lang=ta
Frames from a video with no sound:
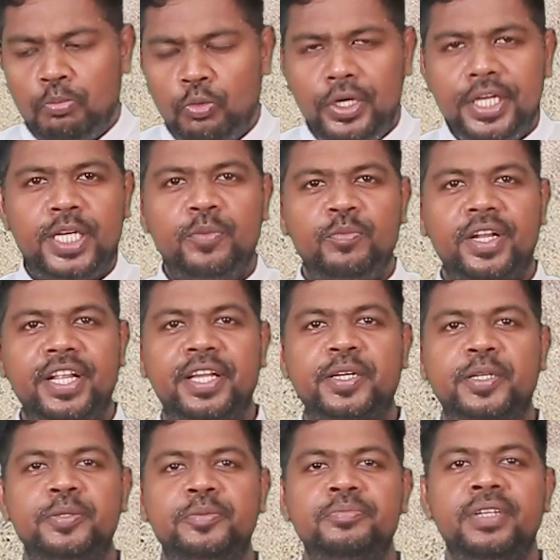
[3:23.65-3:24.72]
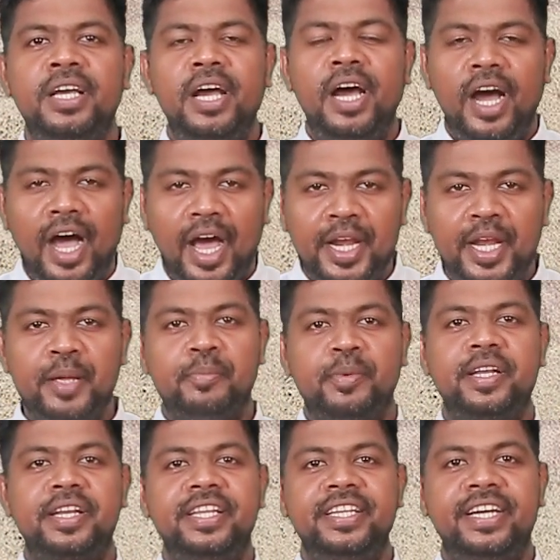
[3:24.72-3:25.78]
முடிக்கும் வரைக்கும் அன்னை
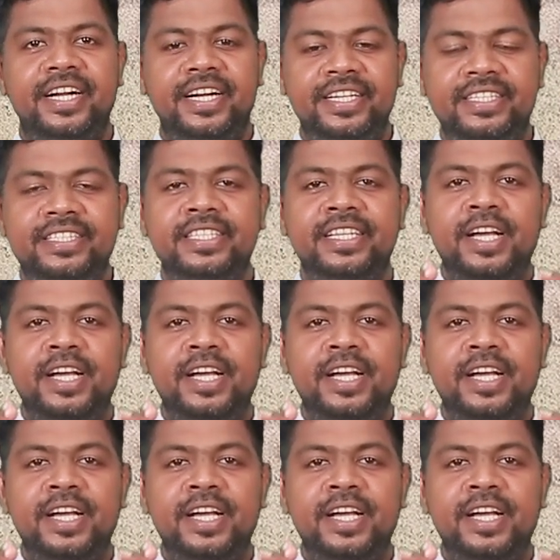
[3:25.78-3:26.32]
மரியாள்